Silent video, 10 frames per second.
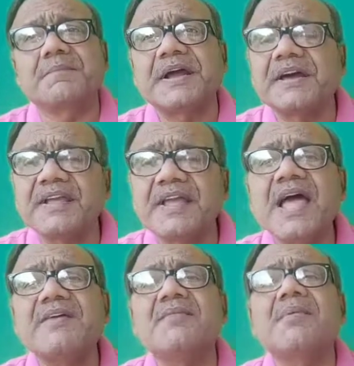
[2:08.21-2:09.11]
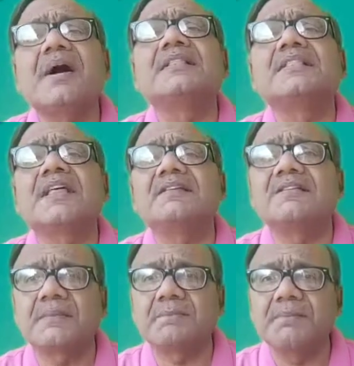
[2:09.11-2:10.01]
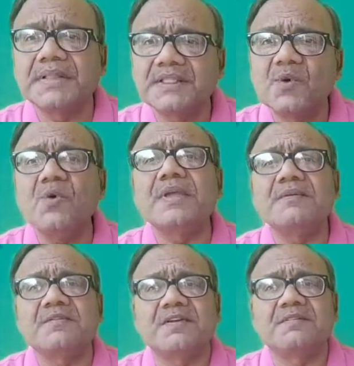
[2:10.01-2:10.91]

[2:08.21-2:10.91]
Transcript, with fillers: प्रक्रिया एवं अंतर संबंधों की